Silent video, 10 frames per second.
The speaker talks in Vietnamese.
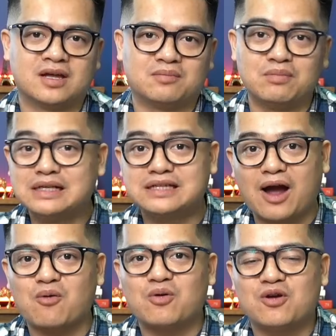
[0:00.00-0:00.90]
Minh
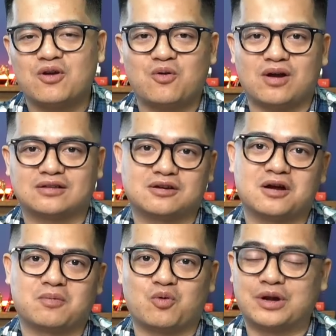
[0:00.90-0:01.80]
Trọng hoặc là trường
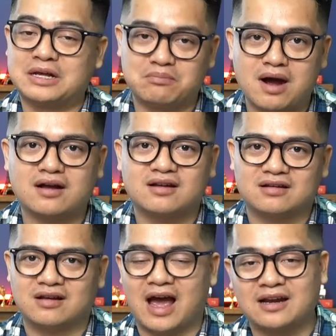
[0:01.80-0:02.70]
hợp của Đình Bắc
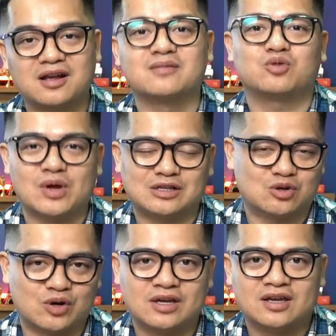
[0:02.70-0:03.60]
ăn cơm tuyển
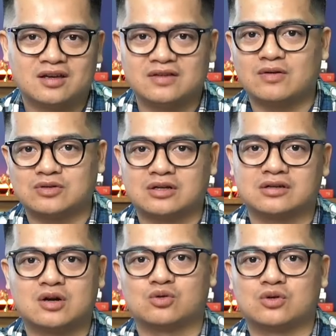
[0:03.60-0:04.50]
rồi. Hy vọng rằng
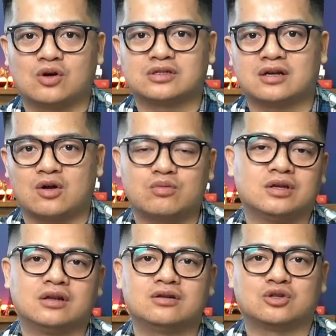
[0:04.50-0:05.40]
những cầu thủ đó sẽ cống
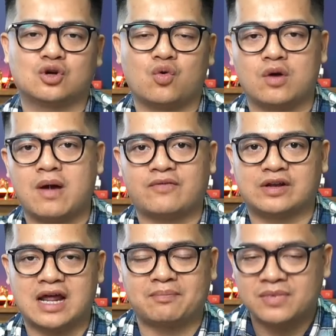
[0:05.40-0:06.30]
hiến được cho U23 Việt
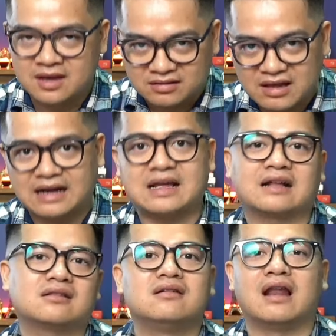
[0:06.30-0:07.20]
Nam tại
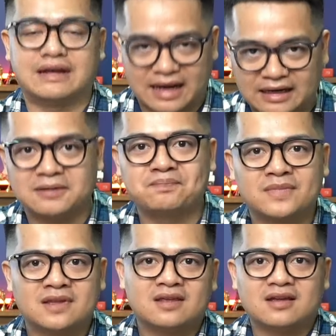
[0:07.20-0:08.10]
tháng 4 lần này.
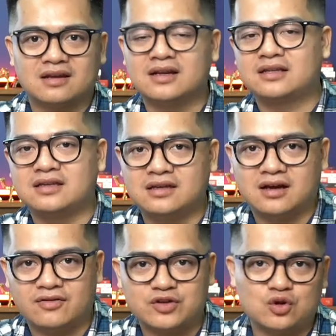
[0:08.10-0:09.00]
Đến đây thì
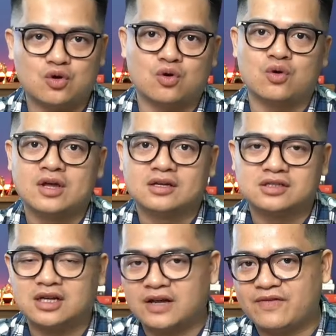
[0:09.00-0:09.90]
video
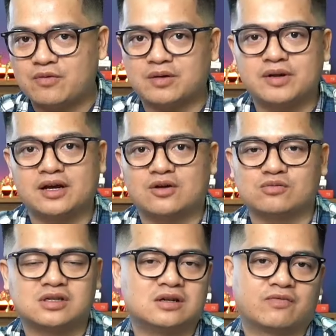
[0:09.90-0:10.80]
trên kênh Vòng Cấm Địa cũng
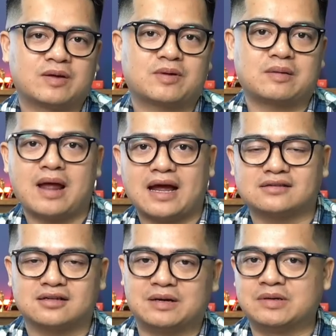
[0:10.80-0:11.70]
xin được phép khép lại.
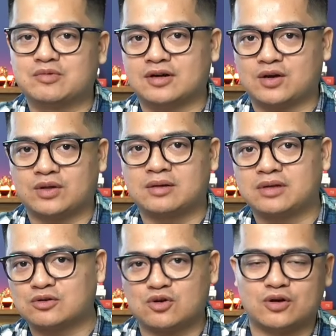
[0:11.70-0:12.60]
Rất cảm ơn mọi người đã quan tâm
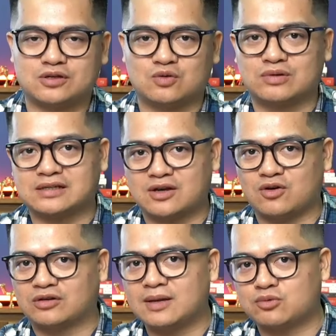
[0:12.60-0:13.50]
theo dõi. Chúng ta sẽ
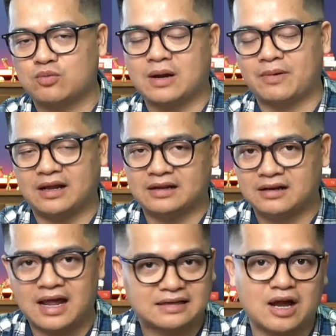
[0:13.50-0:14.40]
còn tiếp tục gặp
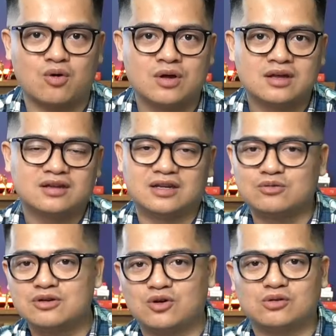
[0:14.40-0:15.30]
lại nhau nếu
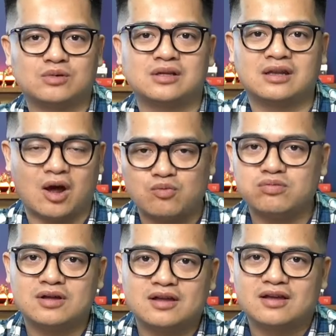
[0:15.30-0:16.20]
như có thông tin nóng
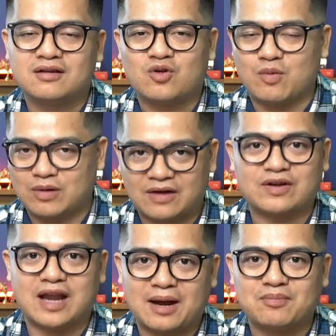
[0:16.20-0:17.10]
của bóng đá
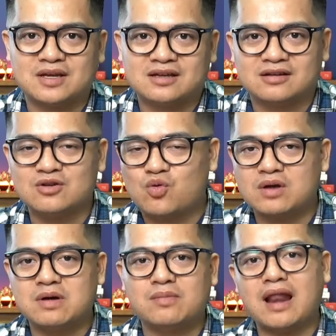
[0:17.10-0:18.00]
Việt Nam. Đừng
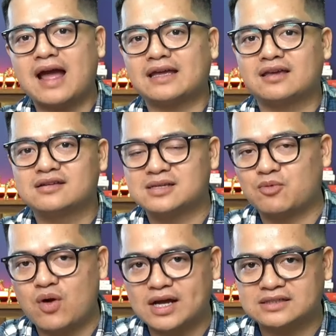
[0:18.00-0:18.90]
quên bấm like,
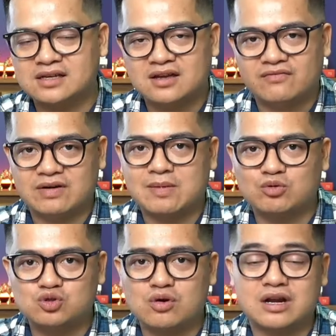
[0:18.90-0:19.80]
subscribe và bấm
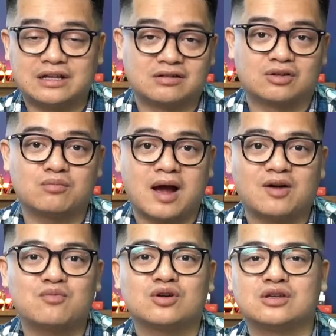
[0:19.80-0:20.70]
nút chuông để nhận được thông
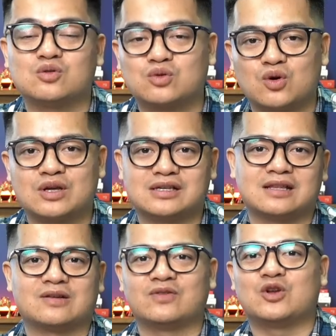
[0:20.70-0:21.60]
báo mỗi khi chúng tôi ra
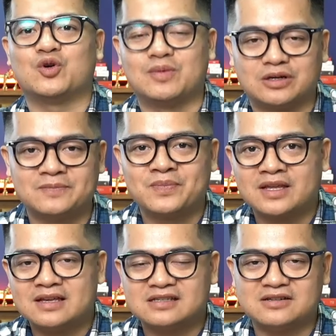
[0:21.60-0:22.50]
những video mới.
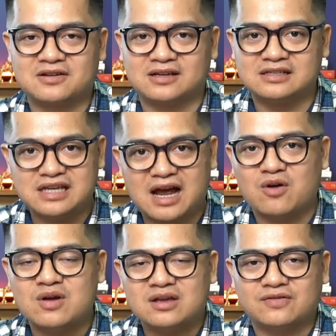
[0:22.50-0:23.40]
Xin được kính chào
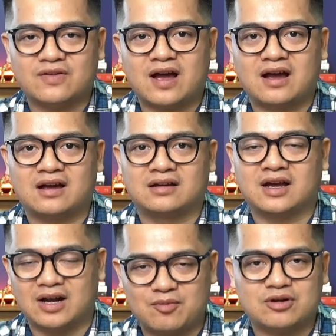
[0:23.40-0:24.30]
và
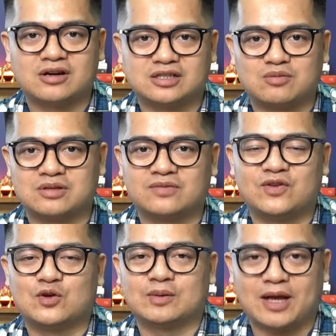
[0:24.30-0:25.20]
hẹn gặp lại mọi người trong những
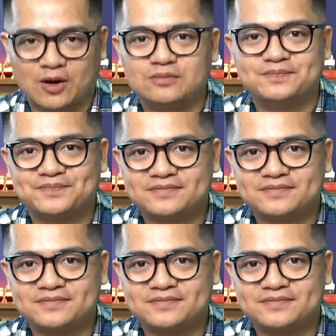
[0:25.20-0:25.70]
video tiếp theo.